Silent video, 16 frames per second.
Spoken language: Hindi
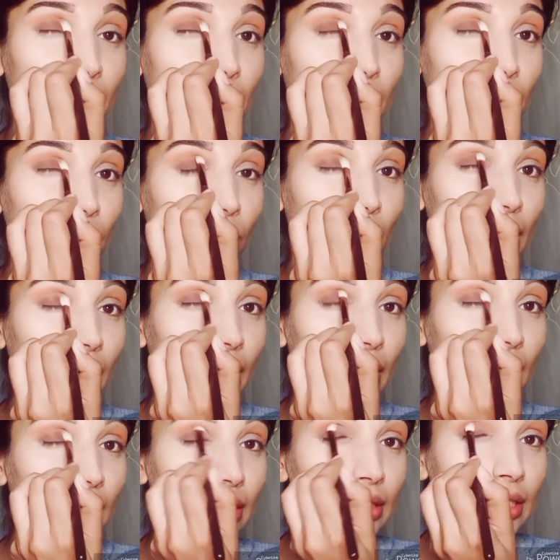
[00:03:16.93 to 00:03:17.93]
मैं इसको
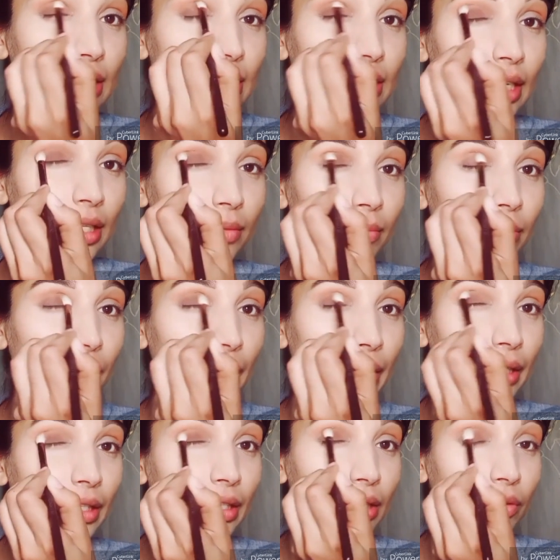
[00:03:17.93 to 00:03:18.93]
हल्का हल्का इसी के साथ
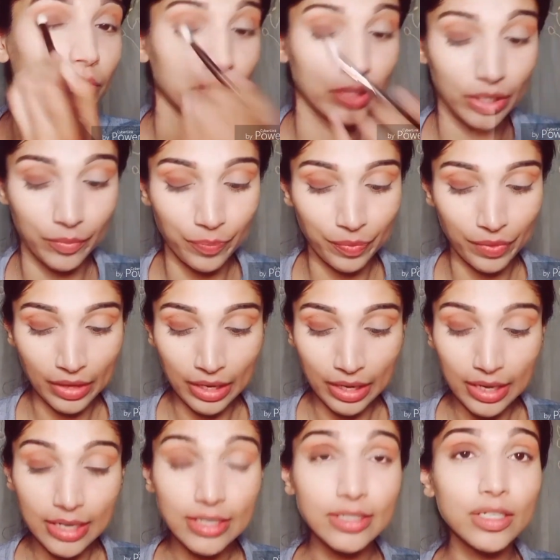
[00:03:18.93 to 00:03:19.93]
ब्लेंड कर
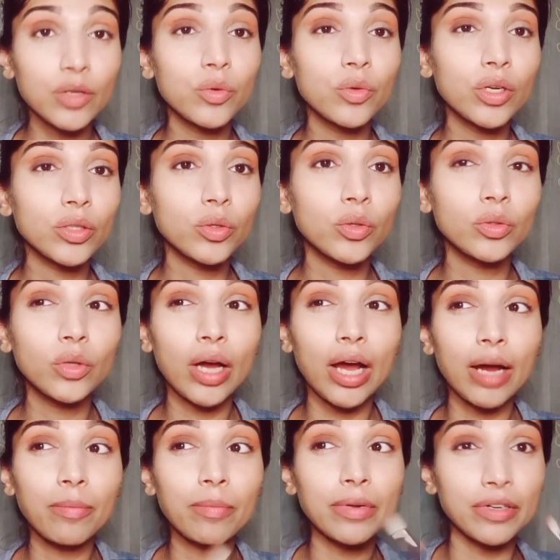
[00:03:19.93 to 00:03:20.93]
दूंगी ज़रूरत हो तो
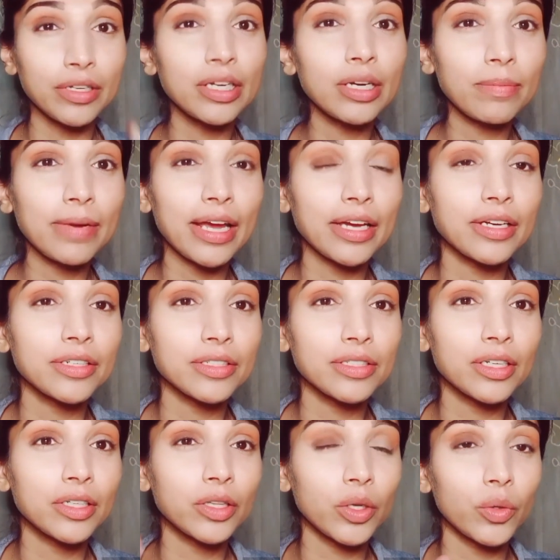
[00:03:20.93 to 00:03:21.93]
आप रीअप्लाई कर
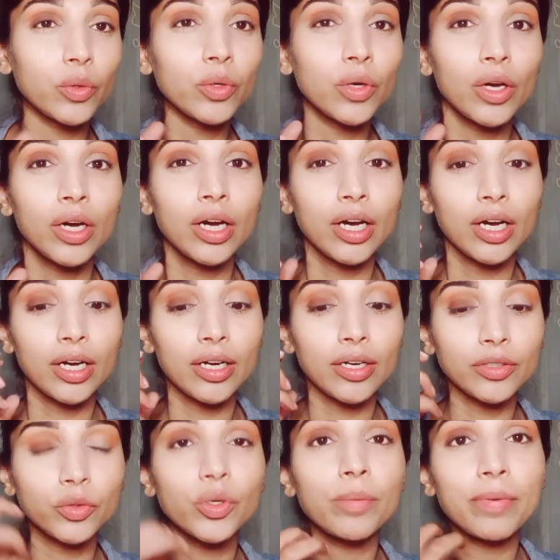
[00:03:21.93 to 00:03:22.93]
सकते हो
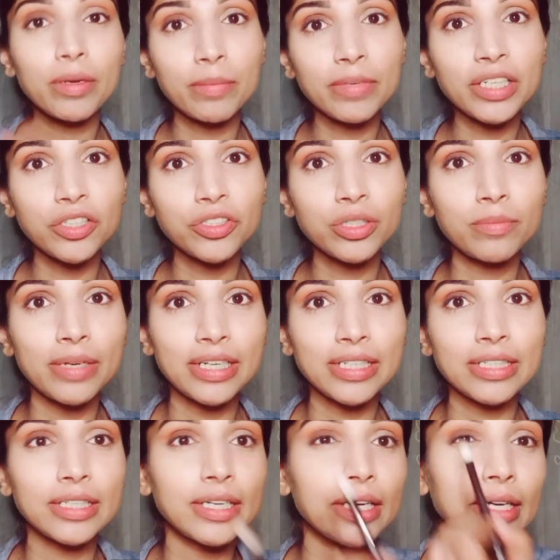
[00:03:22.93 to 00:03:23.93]
थोड़ी पिगमेंटेशन
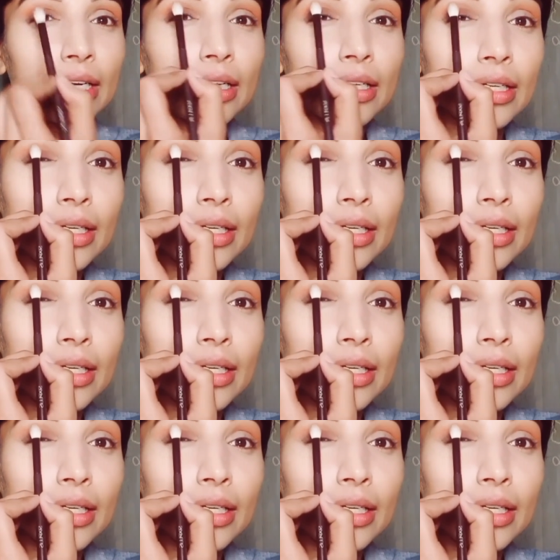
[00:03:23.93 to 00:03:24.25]
बिल्ड करने के